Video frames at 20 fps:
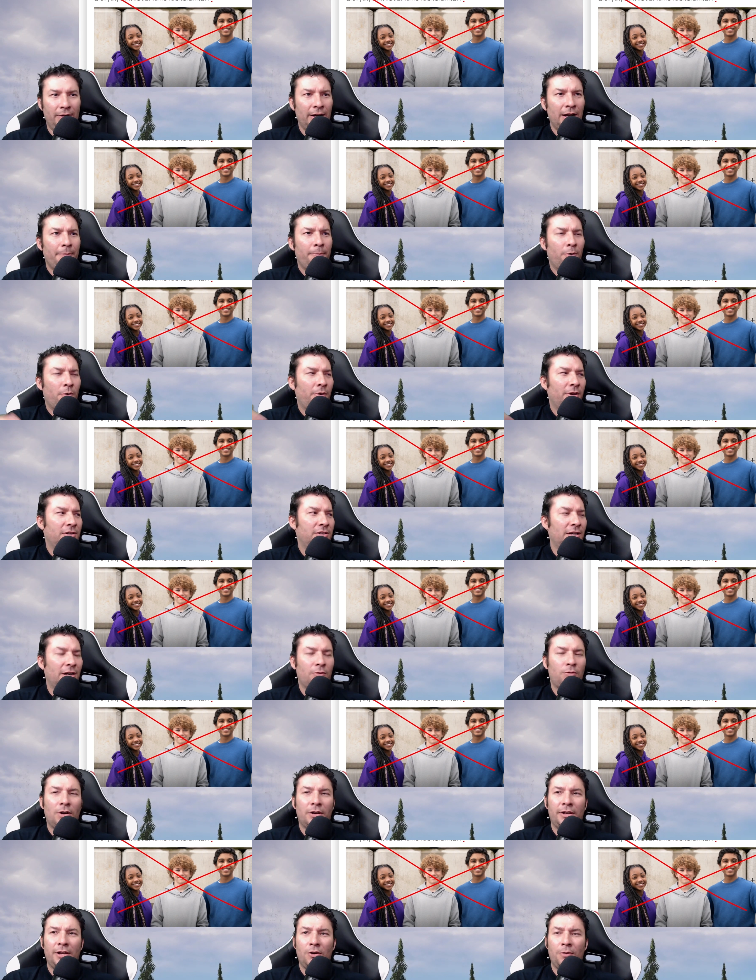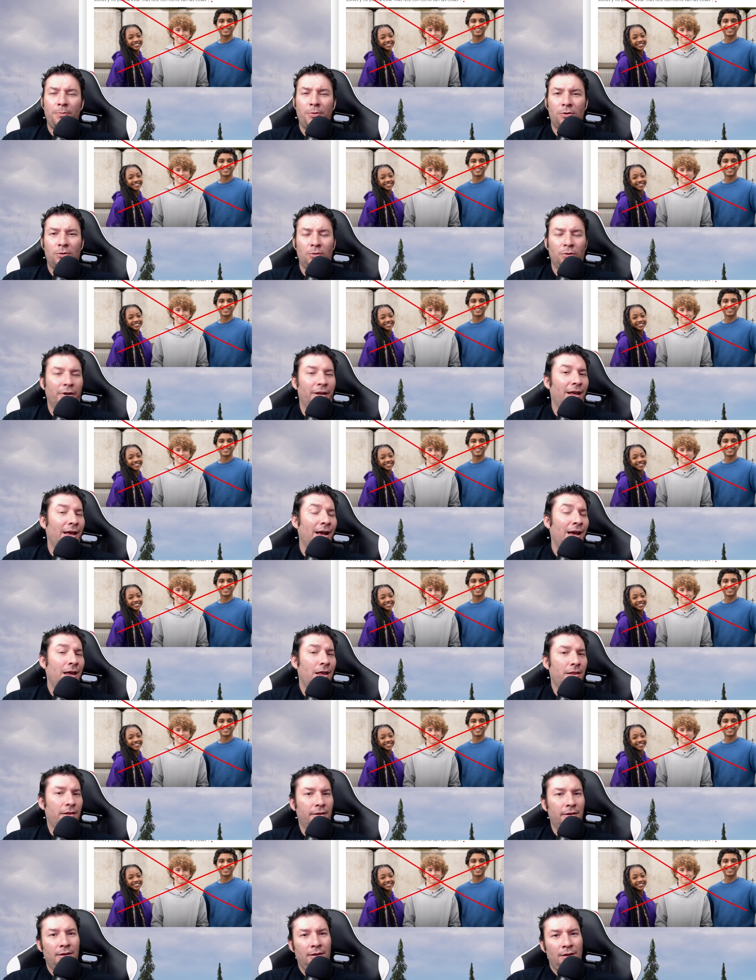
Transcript: a aprovechar cualquier oportunidad.